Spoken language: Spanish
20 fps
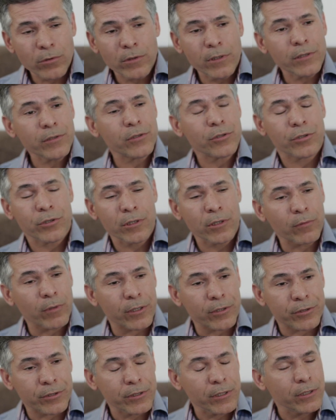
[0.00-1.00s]
cuando
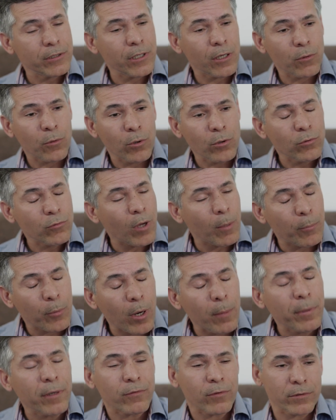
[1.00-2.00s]
decidieron actuar de
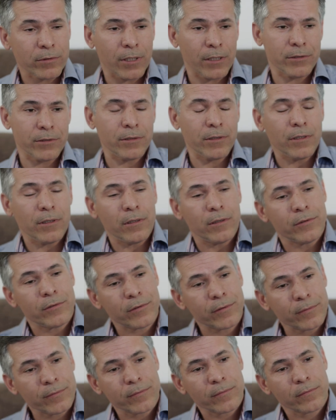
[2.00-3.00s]
acuerdo a su propia
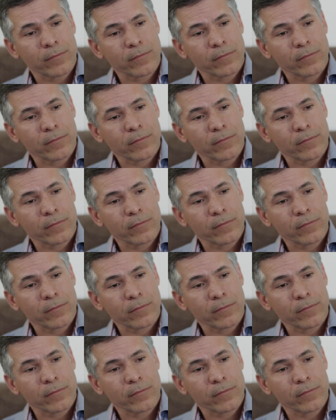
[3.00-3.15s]
voluntad.